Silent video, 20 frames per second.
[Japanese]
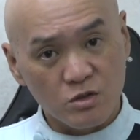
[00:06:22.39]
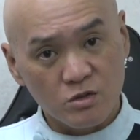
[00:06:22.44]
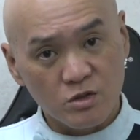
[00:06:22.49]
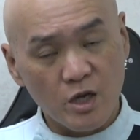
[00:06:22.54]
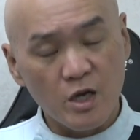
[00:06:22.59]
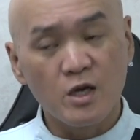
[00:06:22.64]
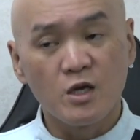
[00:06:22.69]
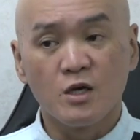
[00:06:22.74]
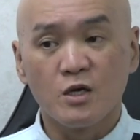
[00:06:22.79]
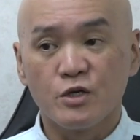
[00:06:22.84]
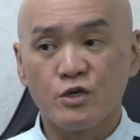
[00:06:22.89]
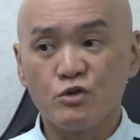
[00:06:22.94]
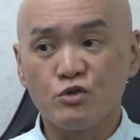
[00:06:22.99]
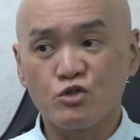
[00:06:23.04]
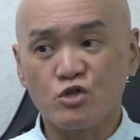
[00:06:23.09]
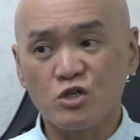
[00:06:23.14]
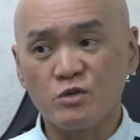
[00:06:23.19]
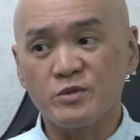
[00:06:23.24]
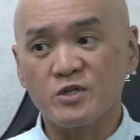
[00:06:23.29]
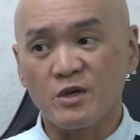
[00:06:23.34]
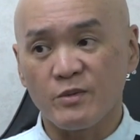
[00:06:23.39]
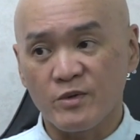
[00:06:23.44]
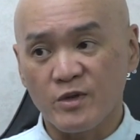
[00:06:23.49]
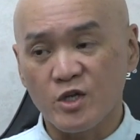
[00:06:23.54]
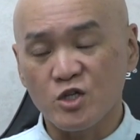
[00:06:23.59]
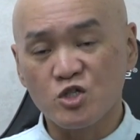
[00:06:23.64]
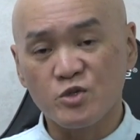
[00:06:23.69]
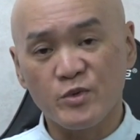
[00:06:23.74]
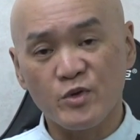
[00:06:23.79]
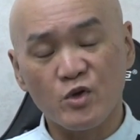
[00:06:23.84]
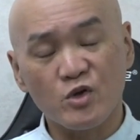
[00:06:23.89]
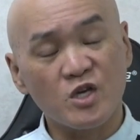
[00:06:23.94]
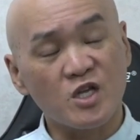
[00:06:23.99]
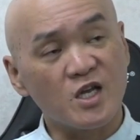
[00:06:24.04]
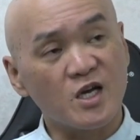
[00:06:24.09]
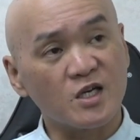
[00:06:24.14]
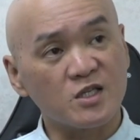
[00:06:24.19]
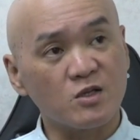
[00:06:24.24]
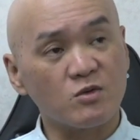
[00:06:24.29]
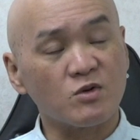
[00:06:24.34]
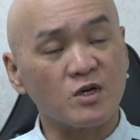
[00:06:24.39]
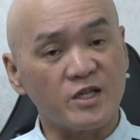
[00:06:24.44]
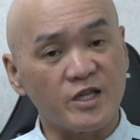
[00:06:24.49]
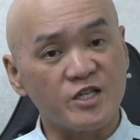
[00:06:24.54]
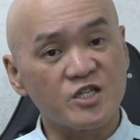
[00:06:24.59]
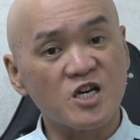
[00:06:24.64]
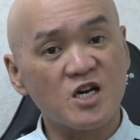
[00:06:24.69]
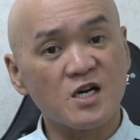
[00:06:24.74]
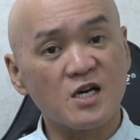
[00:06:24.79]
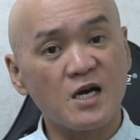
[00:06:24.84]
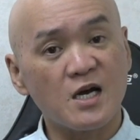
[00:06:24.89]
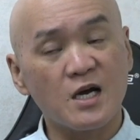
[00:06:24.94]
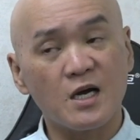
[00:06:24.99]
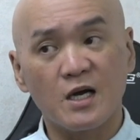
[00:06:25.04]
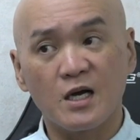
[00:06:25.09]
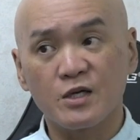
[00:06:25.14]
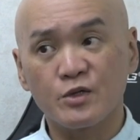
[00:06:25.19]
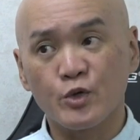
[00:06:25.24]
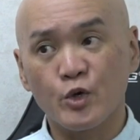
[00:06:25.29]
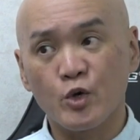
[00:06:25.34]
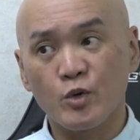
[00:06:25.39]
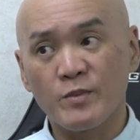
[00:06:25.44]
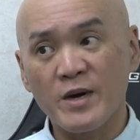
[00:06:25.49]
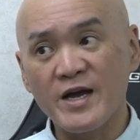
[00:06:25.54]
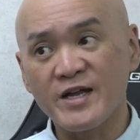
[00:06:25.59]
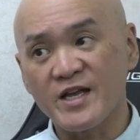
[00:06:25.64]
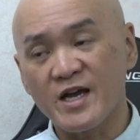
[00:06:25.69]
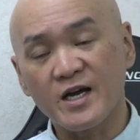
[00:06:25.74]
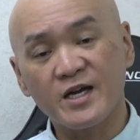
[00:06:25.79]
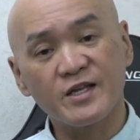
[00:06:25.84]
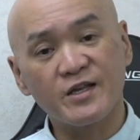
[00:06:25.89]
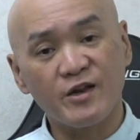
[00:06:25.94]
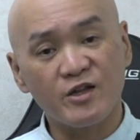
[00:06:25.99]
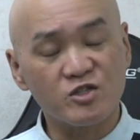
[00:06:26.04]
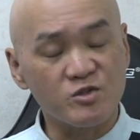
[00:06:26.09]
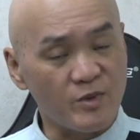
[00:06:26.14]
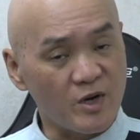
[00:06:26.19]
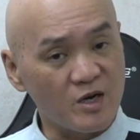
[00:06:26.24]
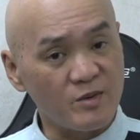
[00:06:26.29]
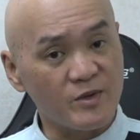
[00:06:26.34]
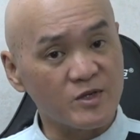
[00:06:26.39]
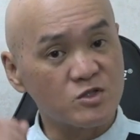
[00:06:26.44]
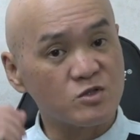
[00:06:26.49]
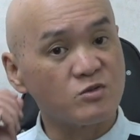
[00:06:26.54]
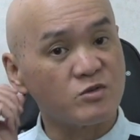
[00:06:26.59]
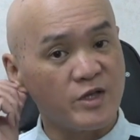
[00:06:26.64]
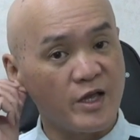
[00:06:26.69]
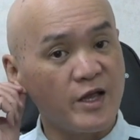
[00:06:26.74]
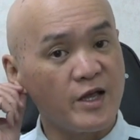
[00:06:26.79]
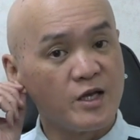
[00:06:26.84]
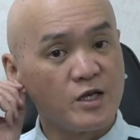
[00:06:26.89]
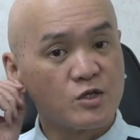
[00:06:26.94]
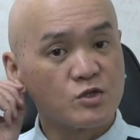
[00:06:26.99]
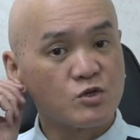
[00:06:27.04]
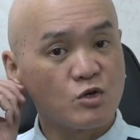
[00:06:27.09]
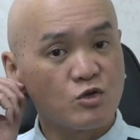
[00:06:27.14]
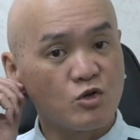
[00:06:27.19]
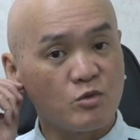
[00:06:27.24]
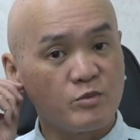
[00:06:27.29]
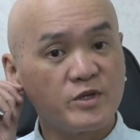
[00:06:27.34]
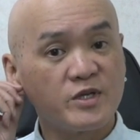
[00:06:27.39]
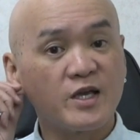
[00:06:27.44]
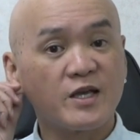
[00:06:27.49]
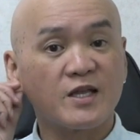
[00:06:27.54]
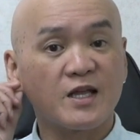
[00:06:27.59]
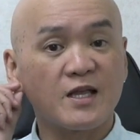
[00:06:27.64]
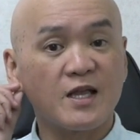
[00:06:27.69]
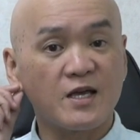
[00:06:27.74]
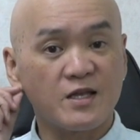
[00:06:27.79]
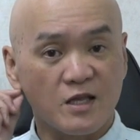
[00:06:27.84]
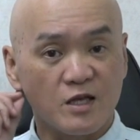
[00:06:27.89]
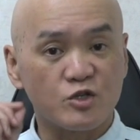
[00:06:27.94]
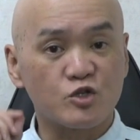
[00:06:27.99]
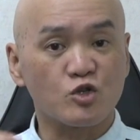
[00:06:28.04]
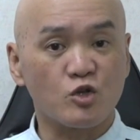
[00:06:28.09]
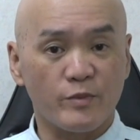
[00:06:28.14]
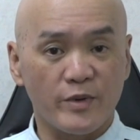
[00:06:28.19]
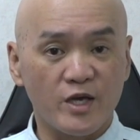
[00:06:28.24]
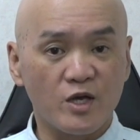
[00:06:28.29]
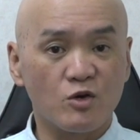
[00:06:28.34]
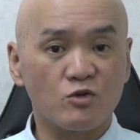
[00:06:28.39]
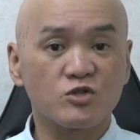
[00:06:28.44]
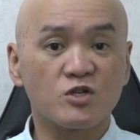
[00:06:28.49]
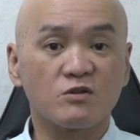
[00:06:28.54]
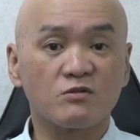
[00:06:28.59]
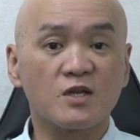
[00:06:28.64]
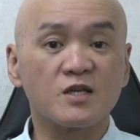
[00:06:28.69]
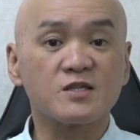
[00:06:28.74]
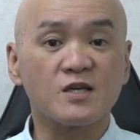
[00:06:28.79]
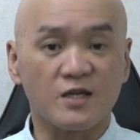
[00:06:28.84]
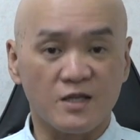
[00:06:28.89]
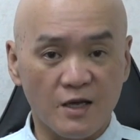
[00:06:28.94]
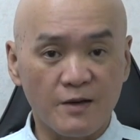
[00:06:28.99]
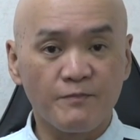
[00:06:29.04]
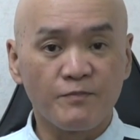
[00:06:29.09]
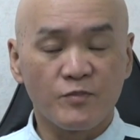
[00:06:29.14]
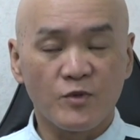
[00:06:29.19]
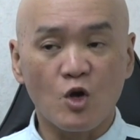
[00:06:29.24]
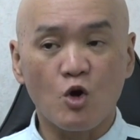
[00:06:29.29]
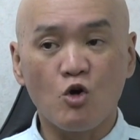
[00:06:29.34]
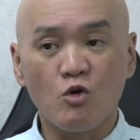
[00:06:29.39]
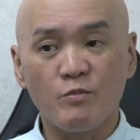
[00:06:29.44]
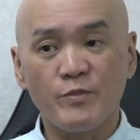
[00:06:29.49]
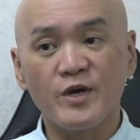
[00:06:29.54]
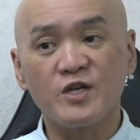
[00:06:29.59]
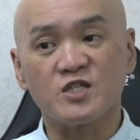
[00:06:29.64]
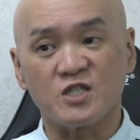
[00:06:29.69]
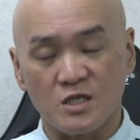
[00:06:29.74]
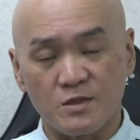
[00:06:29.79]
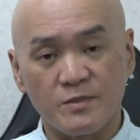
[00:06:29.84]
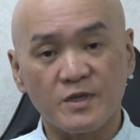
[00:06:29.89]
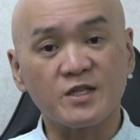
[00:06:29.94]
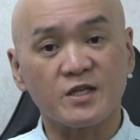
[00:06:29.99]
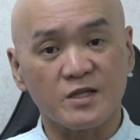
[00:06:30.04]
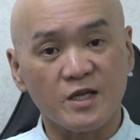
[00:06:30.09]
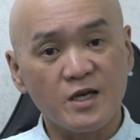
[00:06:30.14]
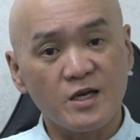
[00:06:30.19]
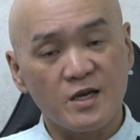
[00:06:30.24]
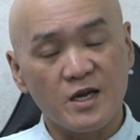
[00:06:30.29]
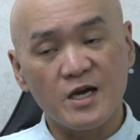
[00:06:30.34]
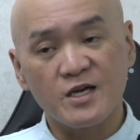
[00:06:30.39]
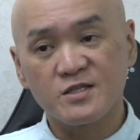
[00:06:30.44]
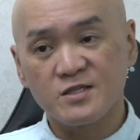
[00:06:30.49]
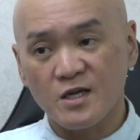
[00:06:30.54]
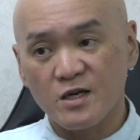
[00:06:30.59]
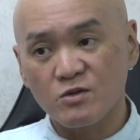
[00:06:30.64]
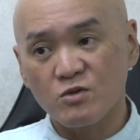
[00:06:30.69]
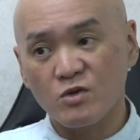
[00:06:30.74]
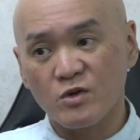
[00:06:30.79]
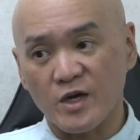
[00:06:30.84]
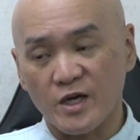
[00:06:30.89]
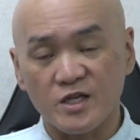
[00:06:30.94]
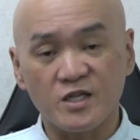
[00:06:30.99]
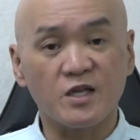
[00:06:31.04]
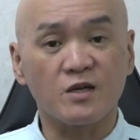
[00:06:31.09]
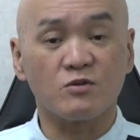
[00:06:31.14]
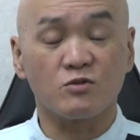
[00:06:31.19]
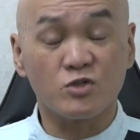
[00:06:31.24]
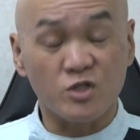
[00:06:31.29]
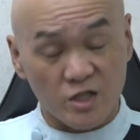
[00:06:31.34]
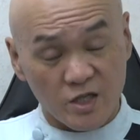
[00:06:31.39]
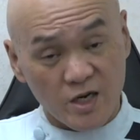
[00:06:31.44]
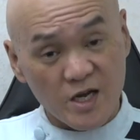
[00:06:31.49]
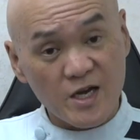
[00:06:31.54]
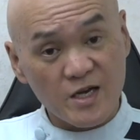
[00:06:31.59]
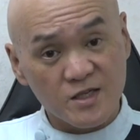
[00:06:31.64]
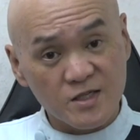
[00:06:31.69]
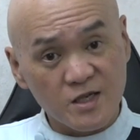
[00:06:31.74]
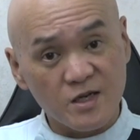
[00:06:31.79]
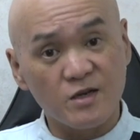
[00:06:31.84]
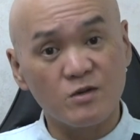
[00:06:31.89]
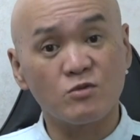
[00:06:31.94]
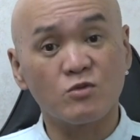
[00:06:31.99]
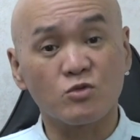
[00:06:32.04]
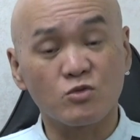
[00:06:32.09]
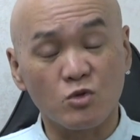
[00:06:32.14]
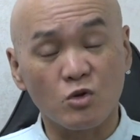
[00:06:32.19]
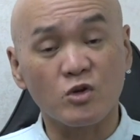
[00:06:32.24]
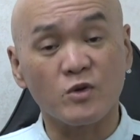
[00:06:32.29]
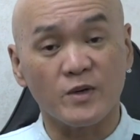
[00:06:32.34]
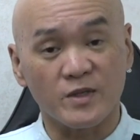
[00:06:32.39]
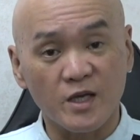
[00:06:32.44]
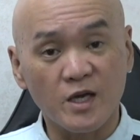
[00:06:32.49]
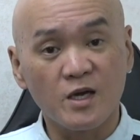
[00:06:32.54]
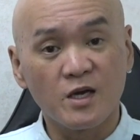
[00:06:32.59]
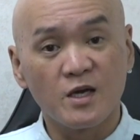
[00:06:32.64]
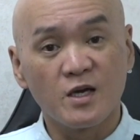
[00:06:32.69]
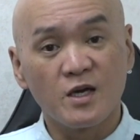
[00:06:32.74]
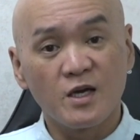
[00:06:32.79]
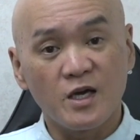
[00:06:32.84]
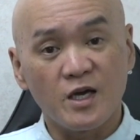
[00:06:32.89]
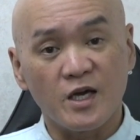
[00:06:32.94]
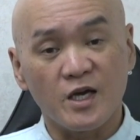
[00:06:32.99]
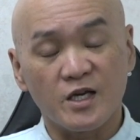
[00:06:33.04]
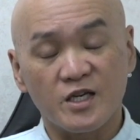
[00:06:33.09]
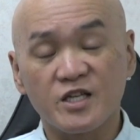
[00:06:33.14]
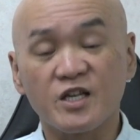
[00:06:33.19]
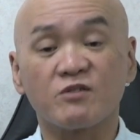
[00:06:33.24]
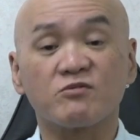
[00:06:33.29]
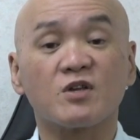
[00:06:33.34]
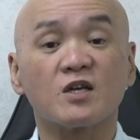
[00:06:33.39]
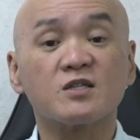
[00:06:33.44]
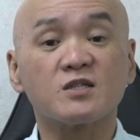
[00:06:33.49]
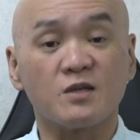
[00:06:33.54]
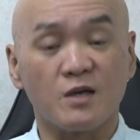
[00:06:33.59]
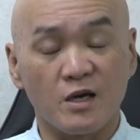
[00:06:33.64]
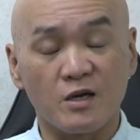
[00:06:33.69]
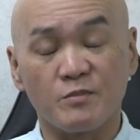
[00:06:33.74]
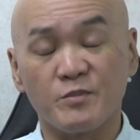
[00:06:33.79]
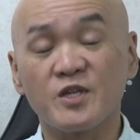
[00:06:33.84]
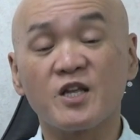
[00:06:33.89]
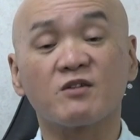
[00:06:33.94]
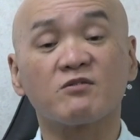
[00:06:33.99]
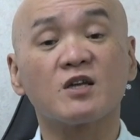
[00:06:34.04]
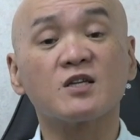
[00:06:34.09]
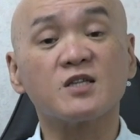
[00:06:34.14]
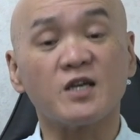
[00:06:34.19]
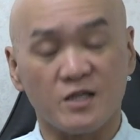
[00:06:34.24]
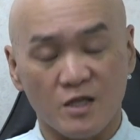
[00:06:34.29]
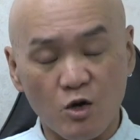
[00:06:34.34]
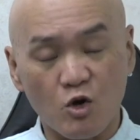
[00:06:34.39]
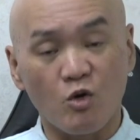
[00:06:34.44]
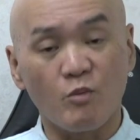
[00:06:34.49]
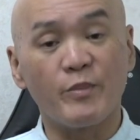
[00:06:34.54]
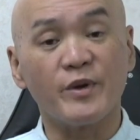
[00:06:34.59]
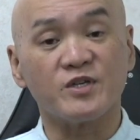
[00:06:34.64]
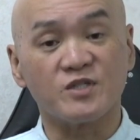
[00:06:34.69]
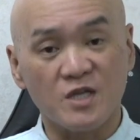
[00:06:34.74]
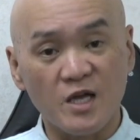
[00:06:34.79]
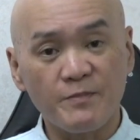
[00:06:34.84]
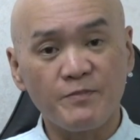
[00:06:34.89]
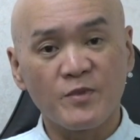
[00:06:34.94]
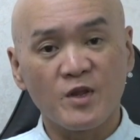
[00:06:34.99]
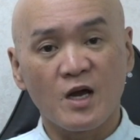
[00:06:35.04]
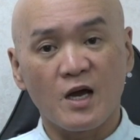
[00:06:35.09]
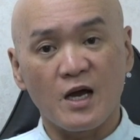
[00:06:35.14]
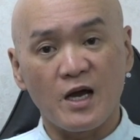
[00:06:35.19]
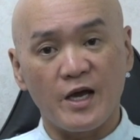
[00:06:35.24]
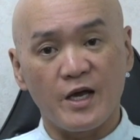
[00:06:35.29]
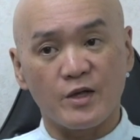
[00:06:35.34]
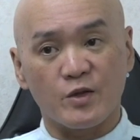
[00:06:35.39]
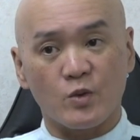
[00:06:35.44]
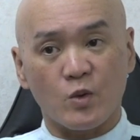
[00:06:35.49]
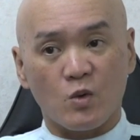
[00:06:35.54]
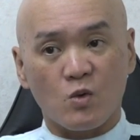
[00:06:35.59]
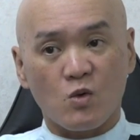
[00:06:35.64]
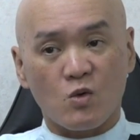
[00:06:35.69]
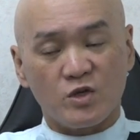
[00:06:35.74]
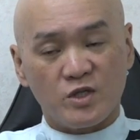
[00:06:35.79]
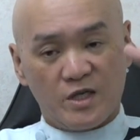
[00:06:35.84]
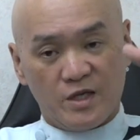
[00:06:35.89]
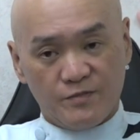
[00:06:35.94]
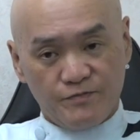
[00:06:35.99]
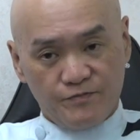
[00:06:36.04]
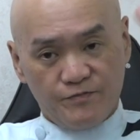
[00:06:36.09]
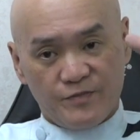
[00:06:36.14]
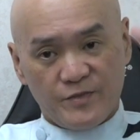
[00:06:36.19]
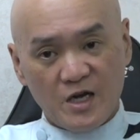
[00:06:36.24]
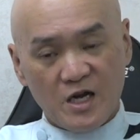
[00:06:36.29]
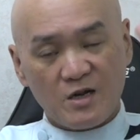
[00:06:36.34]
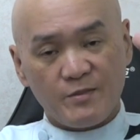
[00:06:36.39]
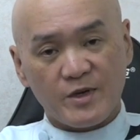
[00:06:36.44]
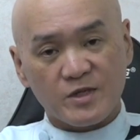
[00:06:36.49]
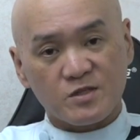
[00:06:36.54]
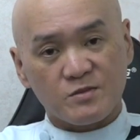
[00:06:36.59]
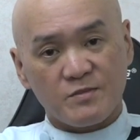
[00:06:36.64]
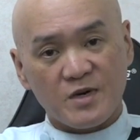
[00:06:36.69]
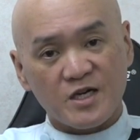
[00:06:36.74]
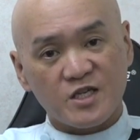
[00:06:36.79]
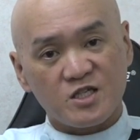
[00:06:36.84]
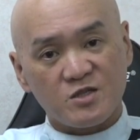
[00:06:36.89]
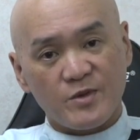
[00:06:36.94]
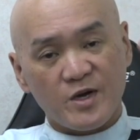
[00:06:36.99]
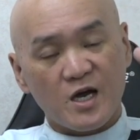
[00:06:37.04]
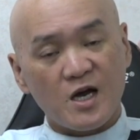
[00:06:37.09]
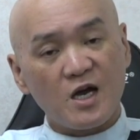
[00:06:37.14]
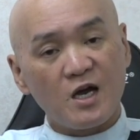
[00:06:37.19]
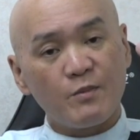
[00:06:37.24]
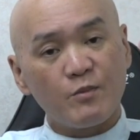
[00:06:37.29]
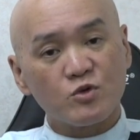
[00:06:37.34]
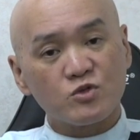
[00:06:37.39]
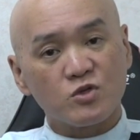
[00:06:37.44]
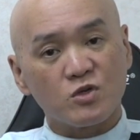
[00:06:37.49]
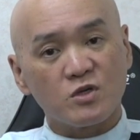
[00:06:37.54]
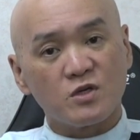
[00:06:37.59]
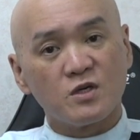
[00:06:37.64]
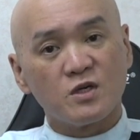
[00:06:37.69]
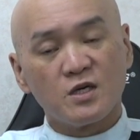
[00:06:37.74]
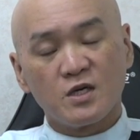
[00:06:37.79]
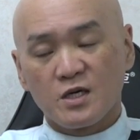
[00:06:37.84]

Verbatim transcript: で、YouTube でもね、爪の切り方とかね、若干、あの、前に上げてるやつもありますので、そういうのを見ていただいて、ちょっと勉強してくださいね。で、ホームページ、またね、LINE されるときは来て、うちに LINE されるときはね、えー、来てください、えー、見てくださいね、ホームページね。えっ、ー、と、ここにあります、巻き爪外反母趾。